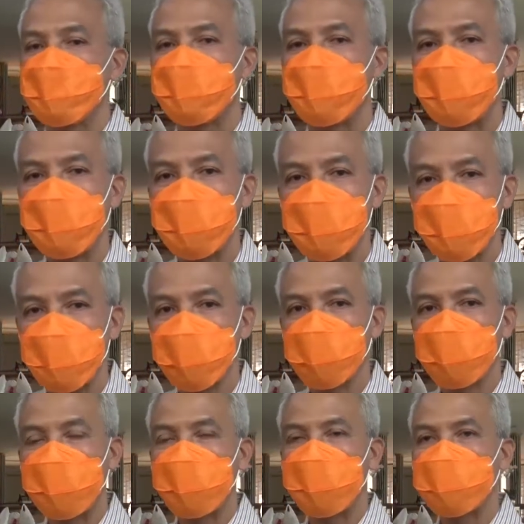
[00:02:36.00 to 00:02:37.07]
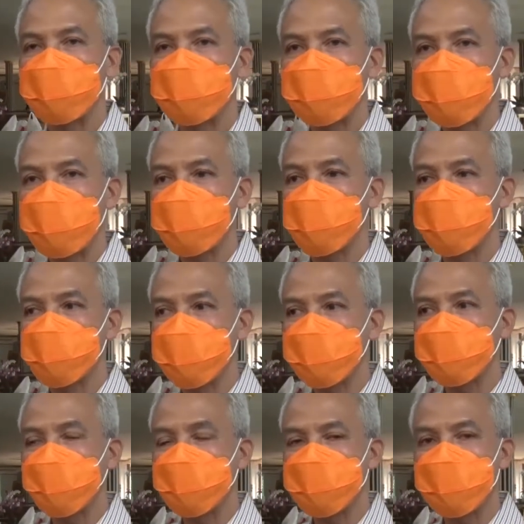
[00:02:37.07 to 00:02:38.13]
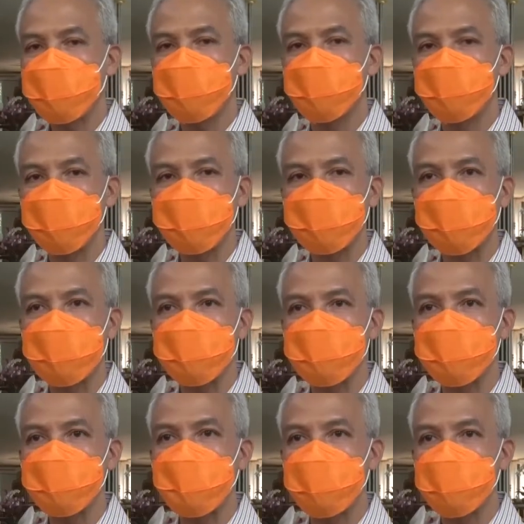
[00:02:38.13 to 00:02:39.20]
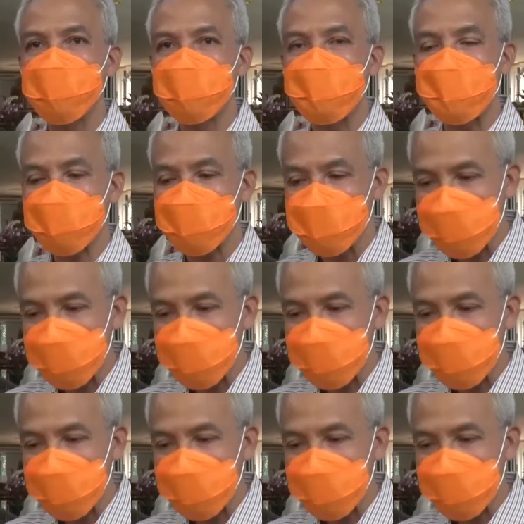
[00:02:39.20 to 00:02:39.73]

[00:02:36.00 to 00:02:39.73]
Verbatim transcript: Kalau ada kompetensi-kompetensi yang kurang,